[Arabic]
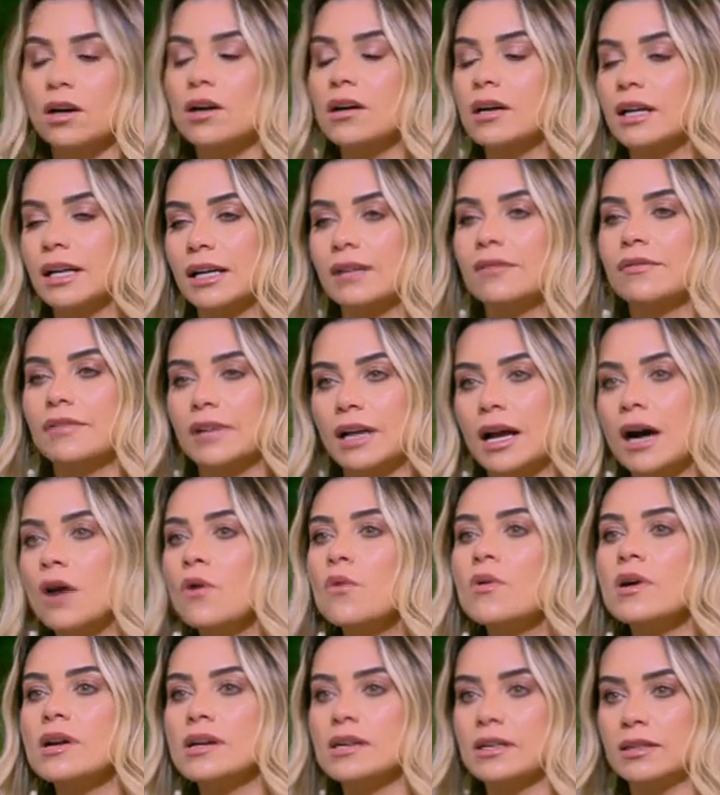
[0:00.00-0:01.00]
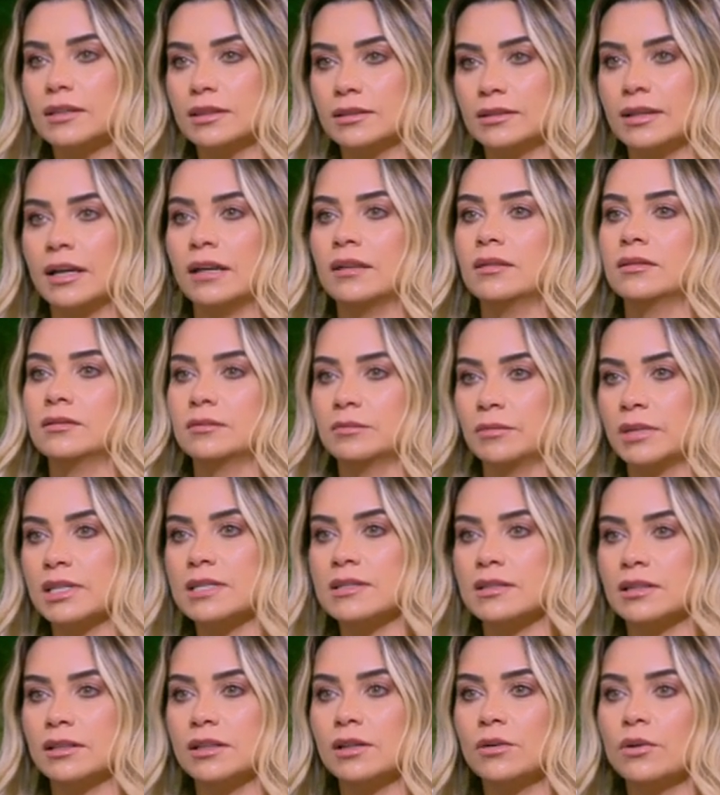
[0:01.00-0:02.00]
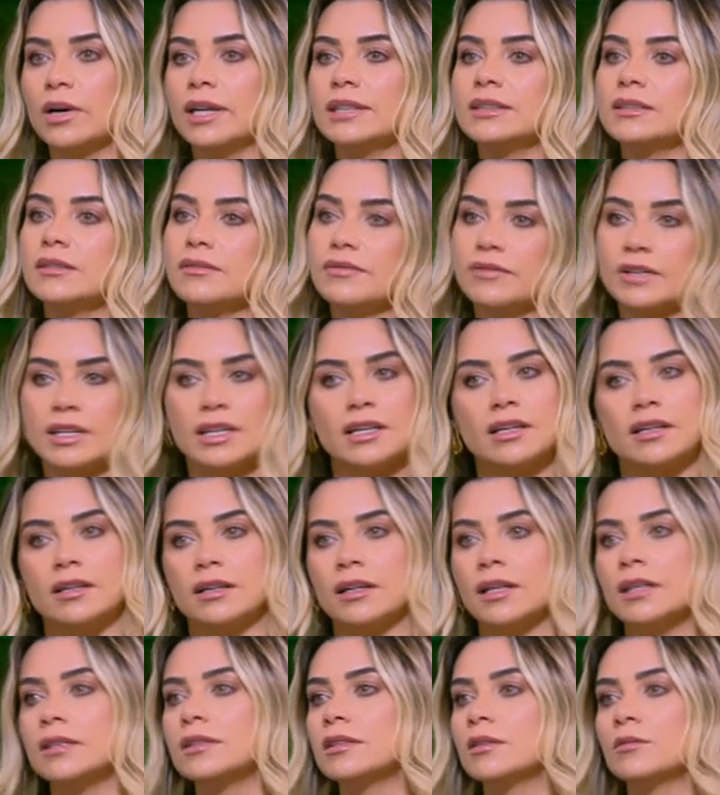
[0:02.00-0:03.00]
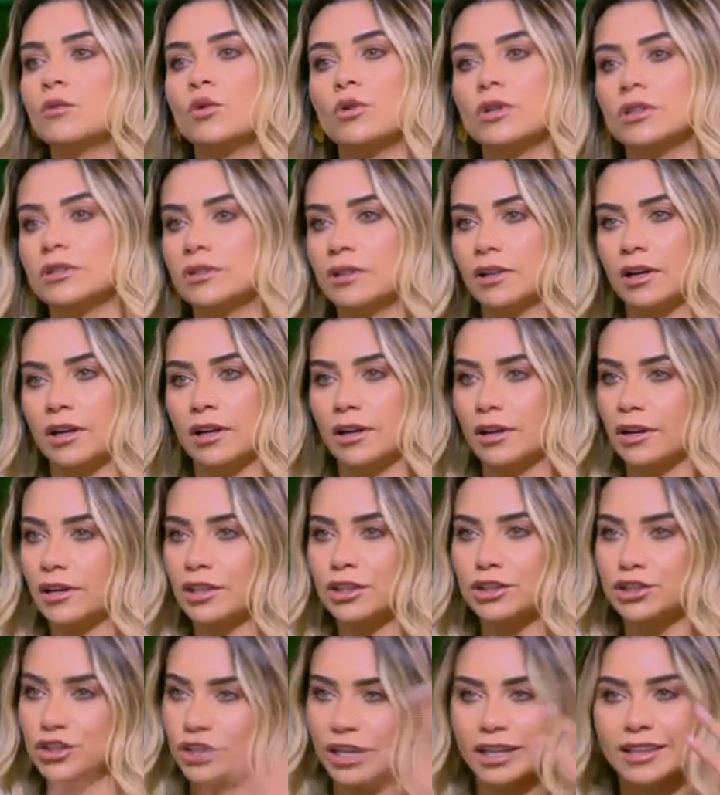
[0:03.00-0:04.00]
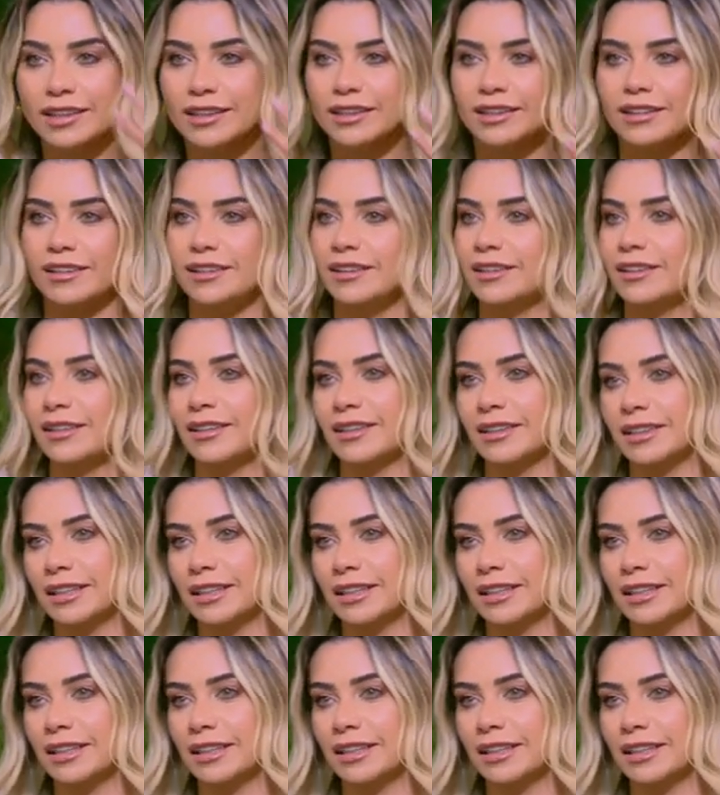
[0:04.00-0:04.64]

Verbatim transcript: اه كان في الاول ده بس دلوقتي في ان انت ممكن تغيري الشكل شكلك.